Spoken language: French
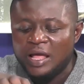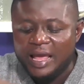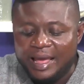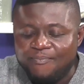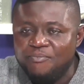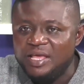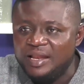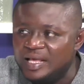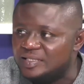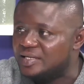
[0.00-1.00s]
un
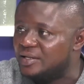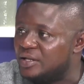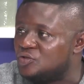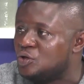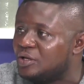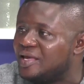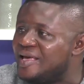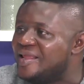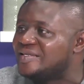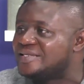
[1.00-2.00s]
ministre de Dieu qui
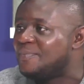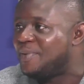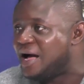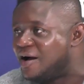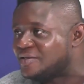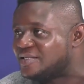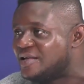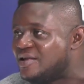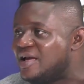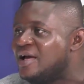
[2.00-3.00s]
ne sait pas
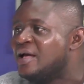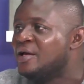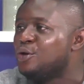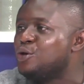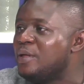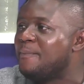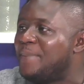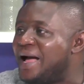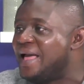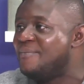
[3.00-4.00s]
enseigner, il n'est
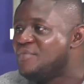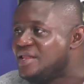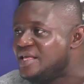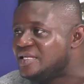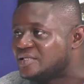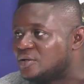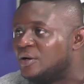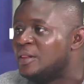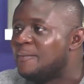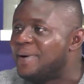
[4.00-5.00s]
pas un ministre.
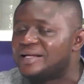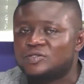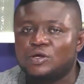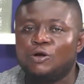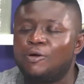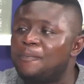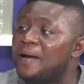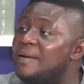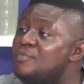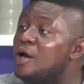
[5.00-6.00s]
Parce que le
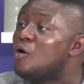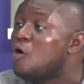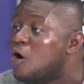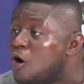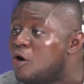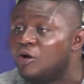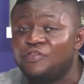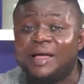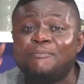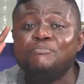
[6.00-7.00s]
premier rôle
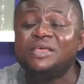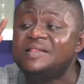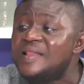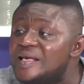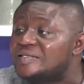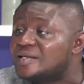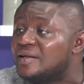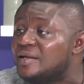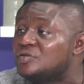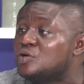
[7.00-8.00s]
d'un ministre
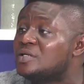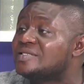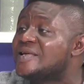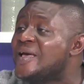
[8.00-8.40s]
de Dieu, c'est